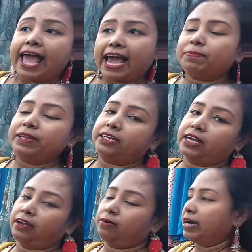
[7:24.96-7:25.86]
এক মিনিট
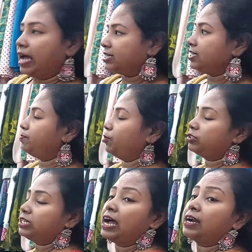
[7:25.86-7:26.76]
মানে আসার
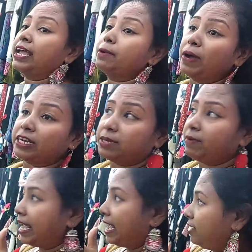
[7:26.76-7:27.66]
পথটা আর এর পাশেই
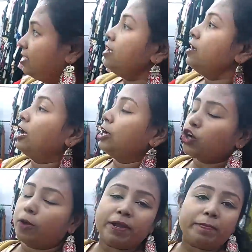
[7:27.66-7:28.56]
মানে এই
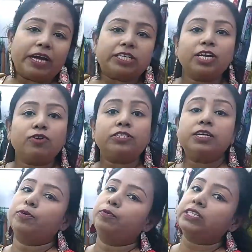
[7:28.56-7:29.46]
শপের পাশেই রয়েছে
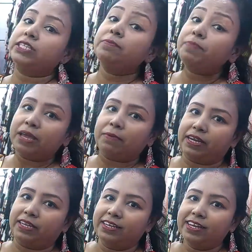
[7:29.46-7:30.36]
প্রবাসিনী বিয়ে
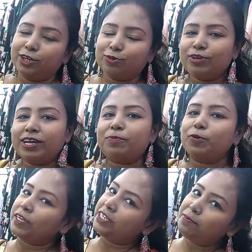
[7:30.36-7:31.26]
বাড়ি সুতরাং
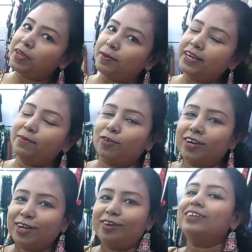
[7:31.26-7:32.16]
প্রবাসিনী বিয়ে বাড়িটা
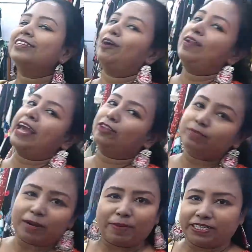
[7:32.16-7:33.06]
মনে রেখো তাহলে
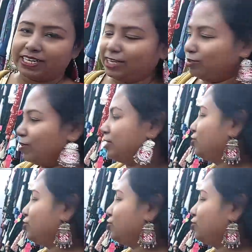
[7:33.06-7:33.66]
একদম তার পাশেই কিন্তু এই